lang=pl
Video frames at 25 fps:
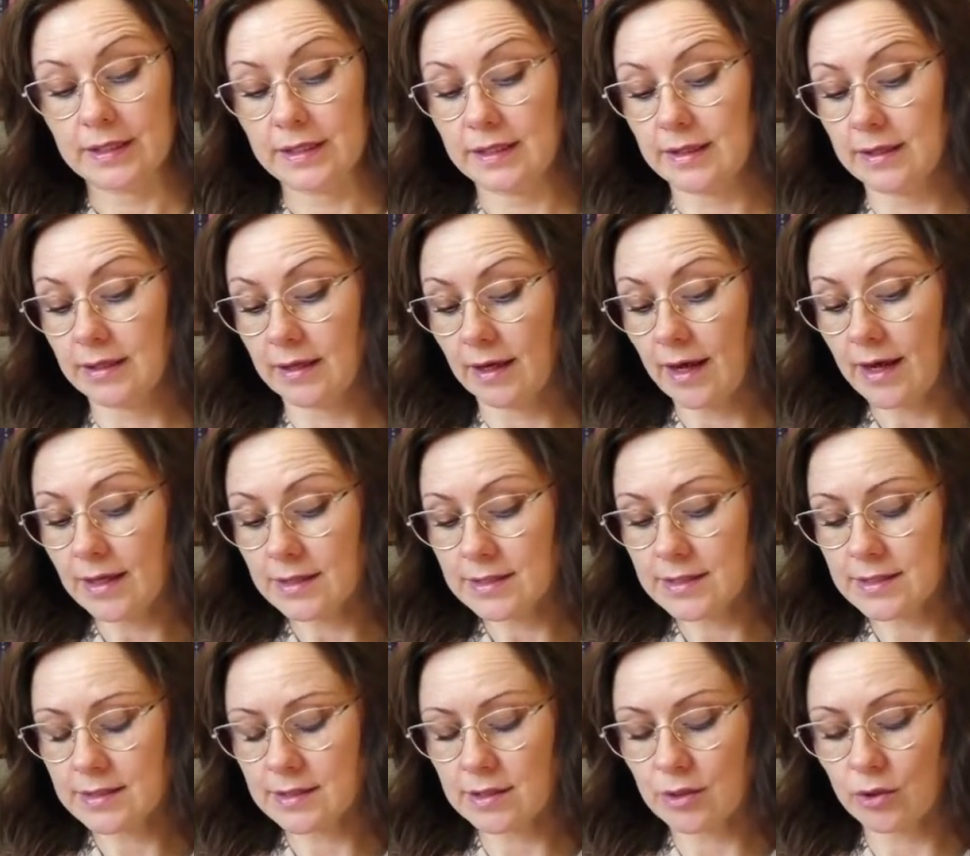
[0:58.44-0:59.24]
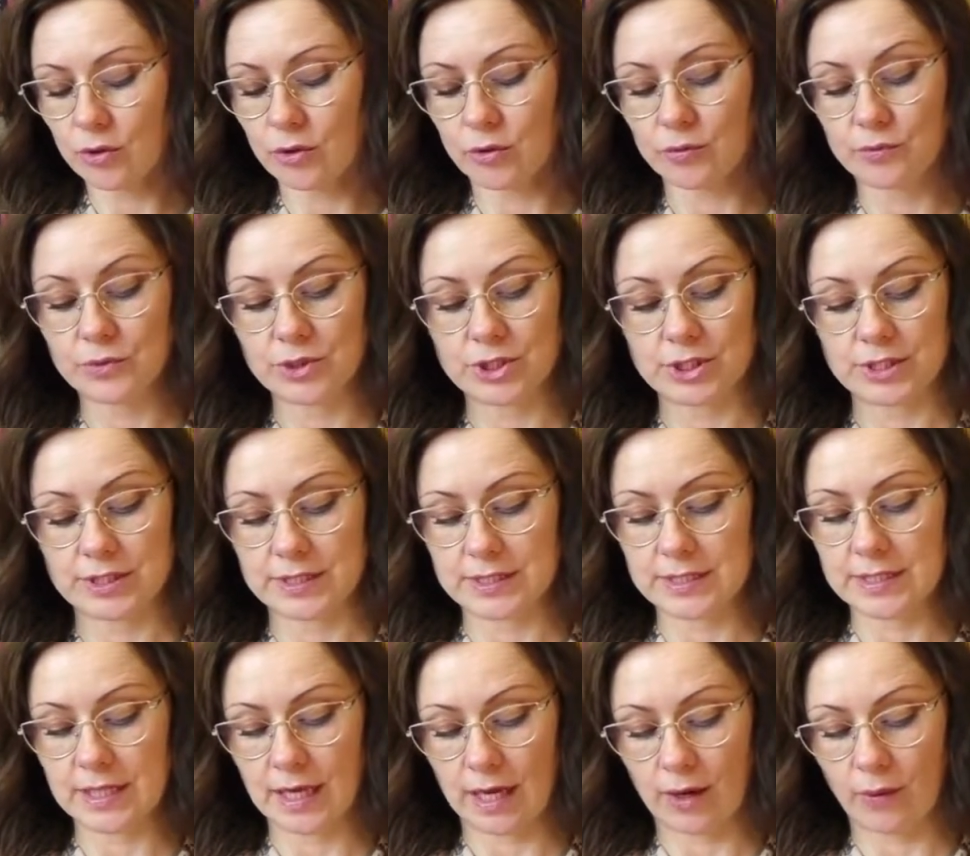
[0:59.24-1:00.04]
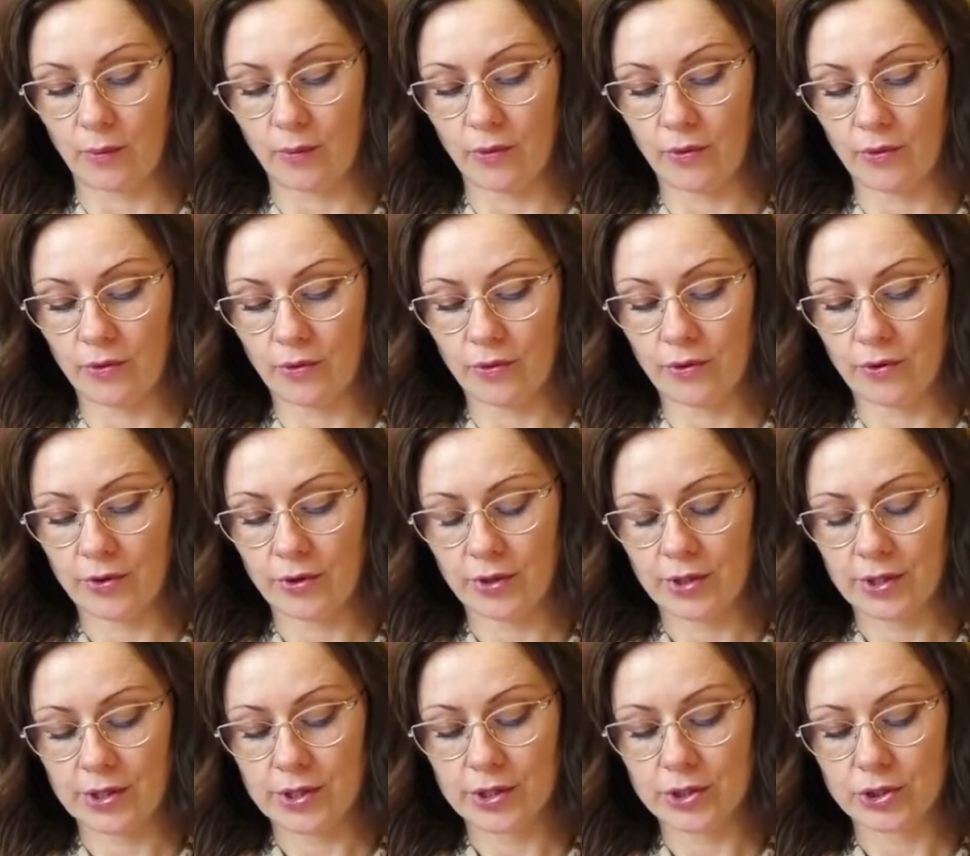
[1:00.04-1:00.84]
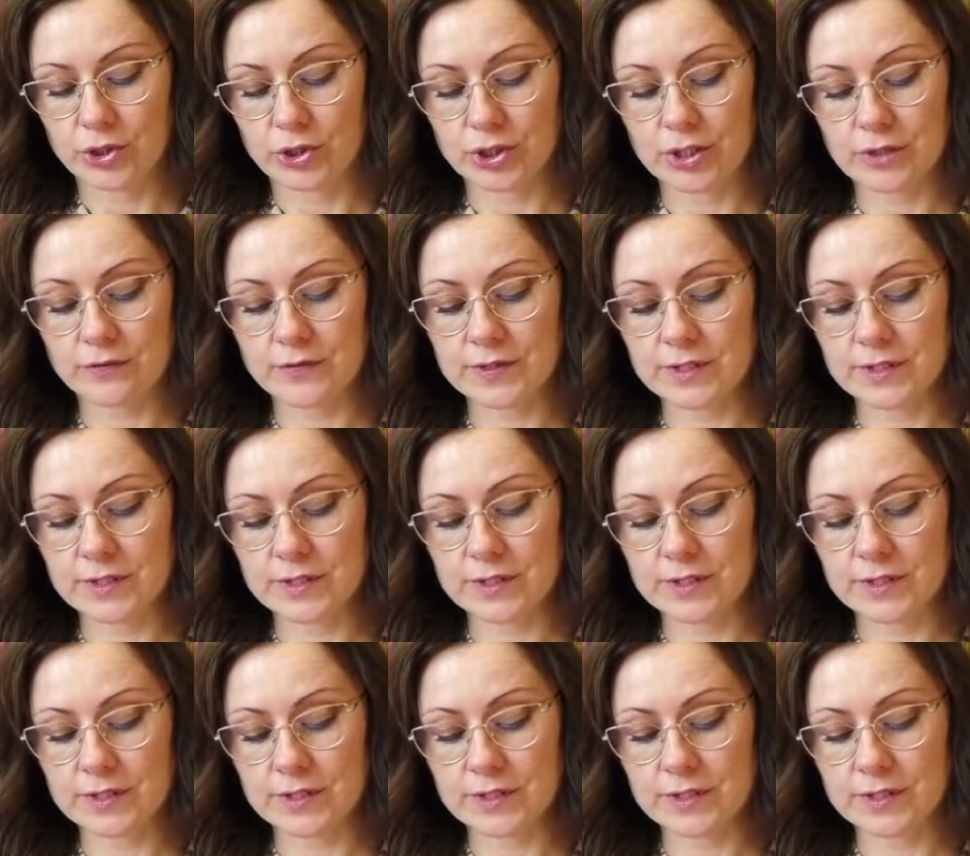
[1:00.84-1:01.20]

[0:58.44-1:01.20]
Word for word: I raz tylko mi się zdało, że